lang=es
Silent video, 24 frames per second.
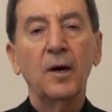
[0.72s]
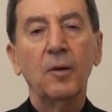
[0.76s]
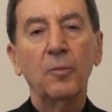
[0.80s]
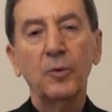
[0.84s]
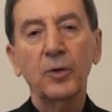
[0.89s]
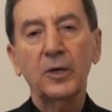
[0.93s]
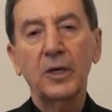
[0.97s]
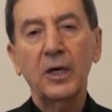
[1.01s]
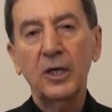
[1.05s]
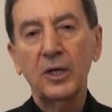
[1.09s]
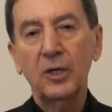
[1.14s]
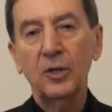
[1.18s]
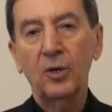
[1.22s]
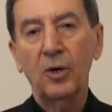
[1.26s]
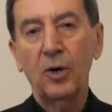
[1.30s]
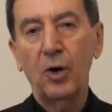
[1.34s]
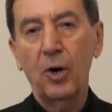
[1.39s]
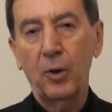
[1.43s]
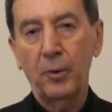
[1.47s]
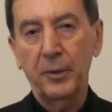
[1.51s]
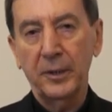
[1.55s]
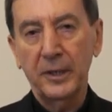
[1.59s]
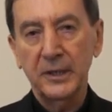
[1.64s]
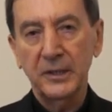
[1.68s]
Muy queridos
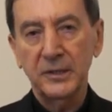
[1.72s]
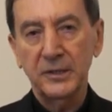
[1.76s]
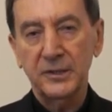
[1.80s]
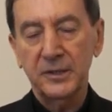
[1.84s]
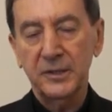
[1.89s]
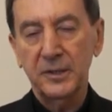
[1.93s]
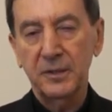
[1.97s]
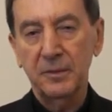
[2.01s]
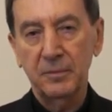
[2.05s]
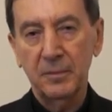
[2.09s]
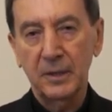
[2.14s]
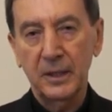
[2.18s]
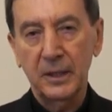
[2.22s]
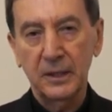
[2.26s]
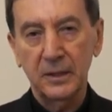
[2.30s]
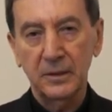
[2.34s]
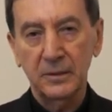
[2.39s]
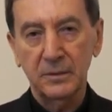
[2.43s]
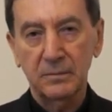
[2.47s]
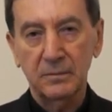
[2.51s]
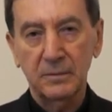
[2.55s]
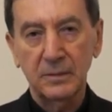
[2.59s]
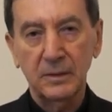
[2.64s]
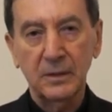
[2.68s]
jóvenes,
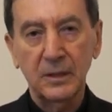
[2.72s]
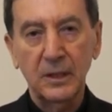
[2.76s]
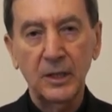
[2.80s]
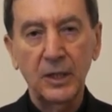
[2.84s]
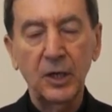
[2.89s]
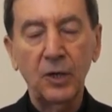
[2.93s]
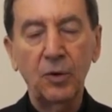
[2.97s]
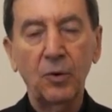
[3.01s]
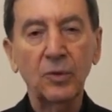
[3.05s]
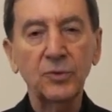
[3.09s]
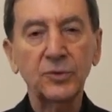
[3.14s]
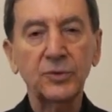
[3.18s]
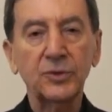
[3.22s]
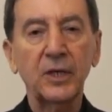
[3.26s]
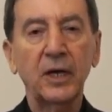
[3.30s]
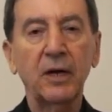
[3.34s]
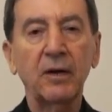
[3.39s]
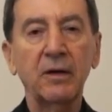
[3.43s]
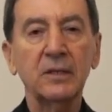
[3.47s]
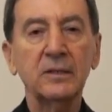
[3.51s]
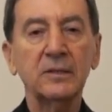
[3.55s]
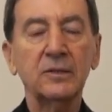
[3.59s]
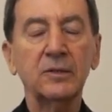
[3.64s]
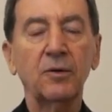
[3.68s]
me dirijo a
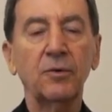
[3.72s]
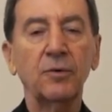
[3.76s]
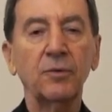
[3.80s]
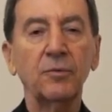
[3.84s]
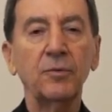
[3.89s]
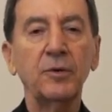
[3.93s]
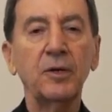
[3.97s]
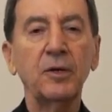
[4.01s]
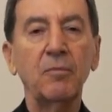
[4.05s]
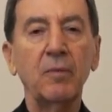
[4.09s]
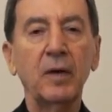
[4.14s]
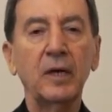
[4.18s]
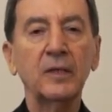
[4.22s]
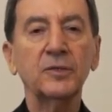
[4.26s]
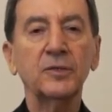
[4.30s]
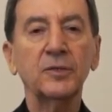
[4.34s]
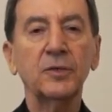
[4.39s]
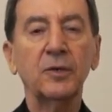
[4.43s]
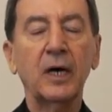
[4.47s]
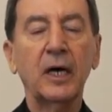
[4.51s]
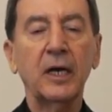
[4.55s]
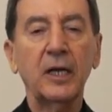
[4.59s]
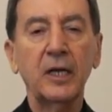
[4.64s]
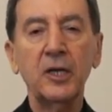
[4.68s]
ustedes con un
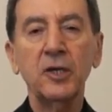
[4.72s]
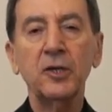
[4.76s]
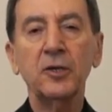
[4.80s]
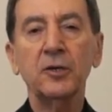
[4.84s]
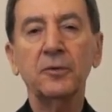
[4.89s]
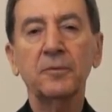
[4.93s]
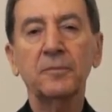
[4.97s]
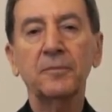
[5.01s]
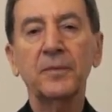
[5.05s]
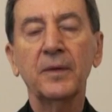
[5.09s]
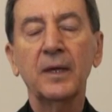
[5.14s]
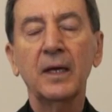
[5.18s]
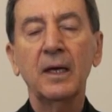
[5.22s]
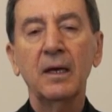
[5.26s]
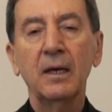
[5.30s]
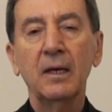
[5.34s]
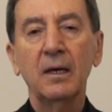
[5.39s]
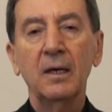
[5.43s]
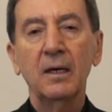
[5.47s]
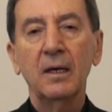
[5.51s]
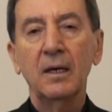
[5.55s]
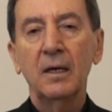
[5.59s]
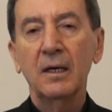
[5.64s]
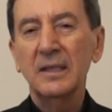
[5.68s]
inmenso cariño.
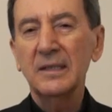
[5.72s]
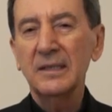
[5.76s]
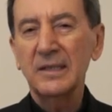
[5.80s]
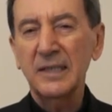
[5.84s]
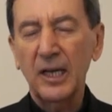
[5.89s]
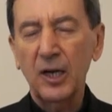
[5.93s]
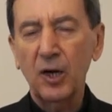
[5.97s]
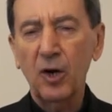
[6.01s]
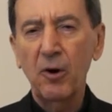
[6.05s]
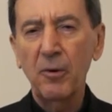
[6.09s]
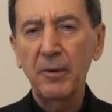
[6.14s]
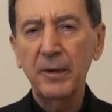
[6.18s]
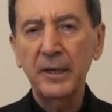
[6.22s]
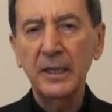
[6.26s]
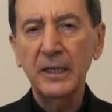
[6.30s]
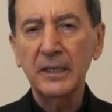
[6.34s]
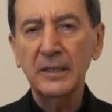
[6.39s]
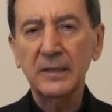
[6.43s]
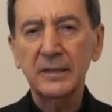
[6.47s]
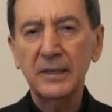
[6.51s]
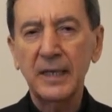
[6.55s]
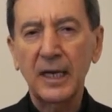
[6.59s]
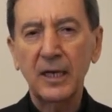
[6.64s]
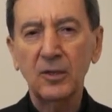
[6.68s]
Ser joven
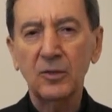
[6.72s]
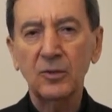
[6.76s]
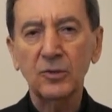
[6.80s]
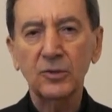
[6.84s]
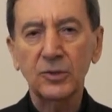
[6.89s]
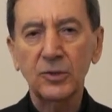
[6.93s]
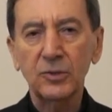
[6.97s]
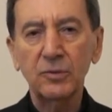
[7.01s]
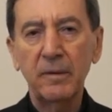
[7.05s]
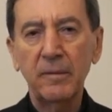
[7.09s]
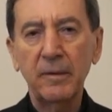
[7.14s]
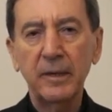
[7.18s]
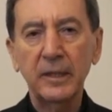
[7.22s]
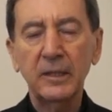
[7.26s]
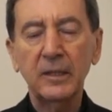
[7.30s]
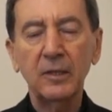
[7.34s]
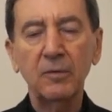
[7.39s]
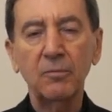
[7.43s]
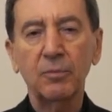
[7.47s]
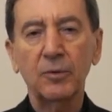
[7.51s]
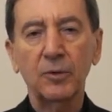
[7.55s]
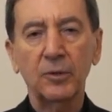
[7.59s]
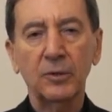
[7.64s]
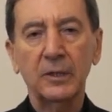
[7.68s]
es algo
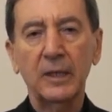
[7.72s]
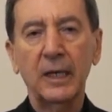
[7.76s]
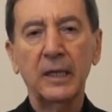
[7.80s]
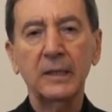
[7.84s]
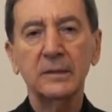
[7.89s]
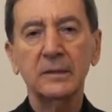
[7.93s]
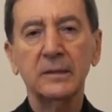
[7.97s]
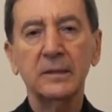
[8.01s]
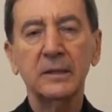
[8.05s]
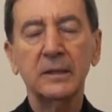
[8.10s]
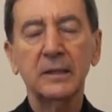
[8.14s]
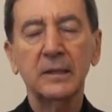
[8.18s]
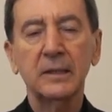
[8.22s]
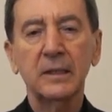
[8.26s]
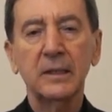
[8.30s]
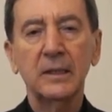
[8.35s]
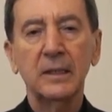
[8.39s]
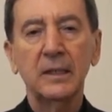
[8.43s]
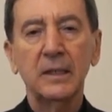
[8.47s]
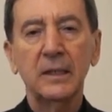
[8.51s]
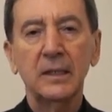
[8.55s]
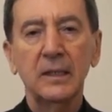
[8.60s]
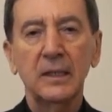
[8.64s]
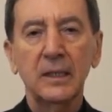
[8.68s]
sumamente importante.
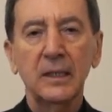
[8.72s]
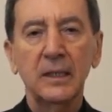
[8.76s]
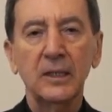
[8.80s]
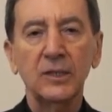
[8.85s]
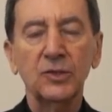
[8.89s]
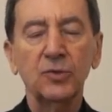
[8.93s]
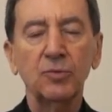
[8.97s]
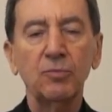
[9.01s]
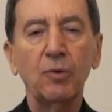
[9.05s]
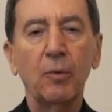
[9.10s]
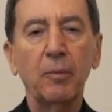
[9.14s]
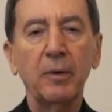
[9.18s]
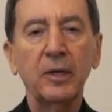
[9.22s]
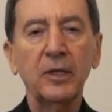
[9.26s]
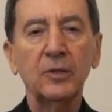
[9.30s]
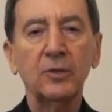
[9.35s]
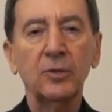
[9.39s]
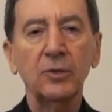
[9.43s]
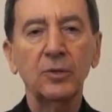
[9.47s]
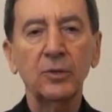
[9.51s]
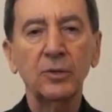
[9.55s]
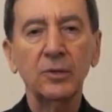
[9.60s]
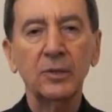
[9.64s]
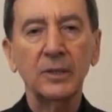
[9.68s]
Es un
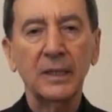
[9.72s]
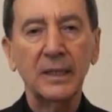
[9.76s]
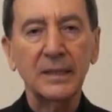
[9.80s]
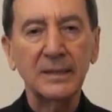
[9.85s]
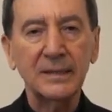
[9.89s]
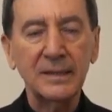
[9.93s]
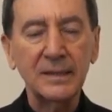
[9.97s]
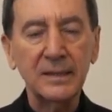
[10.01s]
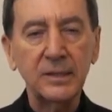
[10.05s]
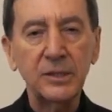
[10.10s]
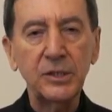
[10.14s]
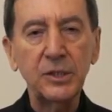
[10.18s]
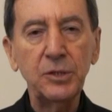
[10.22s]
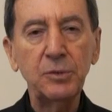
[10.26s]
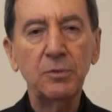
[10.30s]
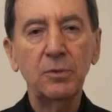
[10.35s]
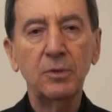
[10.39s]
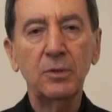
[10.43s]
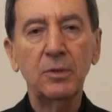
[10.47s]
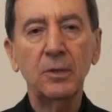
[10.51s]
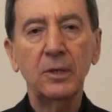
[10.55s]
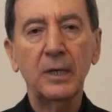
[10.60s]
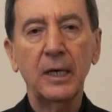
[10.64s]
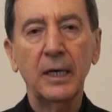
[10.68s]
momento
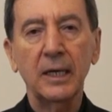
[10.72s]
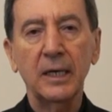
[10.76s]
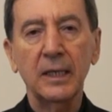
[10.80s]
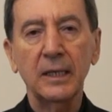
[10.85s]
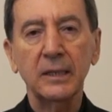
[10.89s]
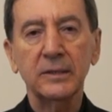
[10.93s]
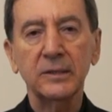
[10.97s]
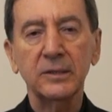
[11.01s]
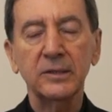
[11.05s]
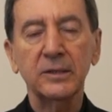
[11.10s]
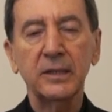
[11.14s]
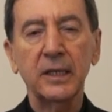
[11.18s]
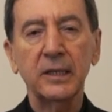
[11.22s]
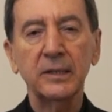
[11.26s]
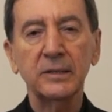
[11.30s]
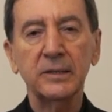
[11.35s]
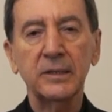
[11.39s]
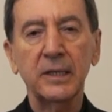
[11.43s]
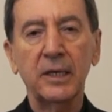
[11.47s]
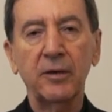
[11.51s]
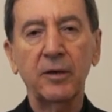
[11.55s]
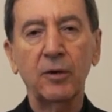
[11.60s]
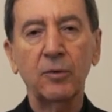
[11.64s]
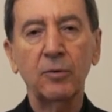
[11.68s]
decisivo en la
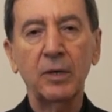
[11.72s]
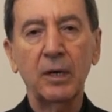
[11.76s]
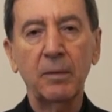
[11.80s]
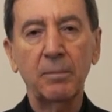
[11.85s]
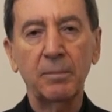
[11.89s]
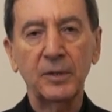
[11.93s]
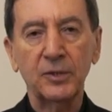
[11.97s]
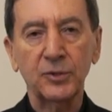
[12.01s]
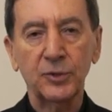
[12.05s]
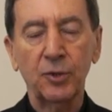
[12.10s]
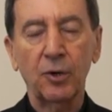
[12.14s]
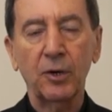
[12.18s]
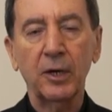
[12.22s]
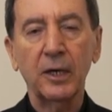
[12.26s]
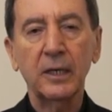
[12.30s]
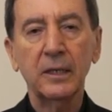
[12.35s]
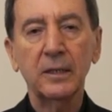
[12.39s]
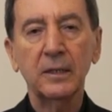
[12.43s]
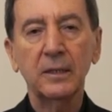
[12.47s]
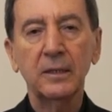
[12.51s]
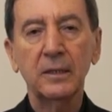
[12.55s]
existencia de una persona.